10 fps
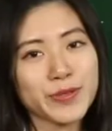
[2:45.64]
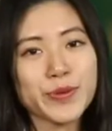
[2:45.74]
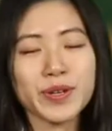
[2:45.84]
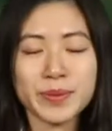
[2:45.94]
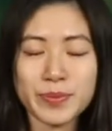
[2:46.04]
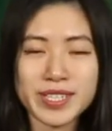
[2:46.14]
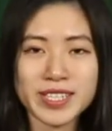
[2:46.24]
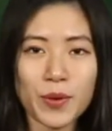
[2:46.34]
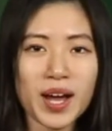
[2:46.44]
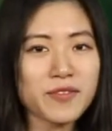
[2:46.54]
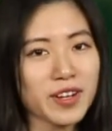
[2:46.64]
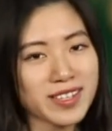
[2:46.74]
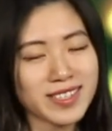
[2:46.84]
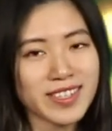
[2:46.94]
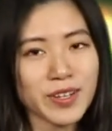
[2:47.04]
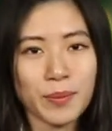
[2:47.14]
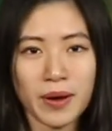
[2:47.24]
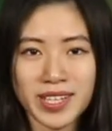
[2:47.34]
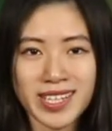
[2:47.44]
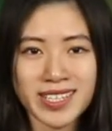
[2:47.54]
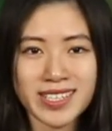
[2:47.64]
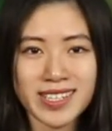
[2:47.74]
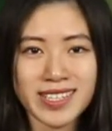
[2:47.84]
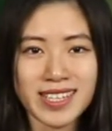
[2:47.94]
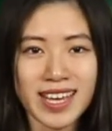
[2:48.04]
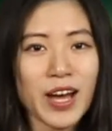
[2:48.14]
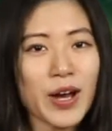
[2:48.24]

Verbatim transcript: 如果你不喜欢 Valentino 铆钉的设计，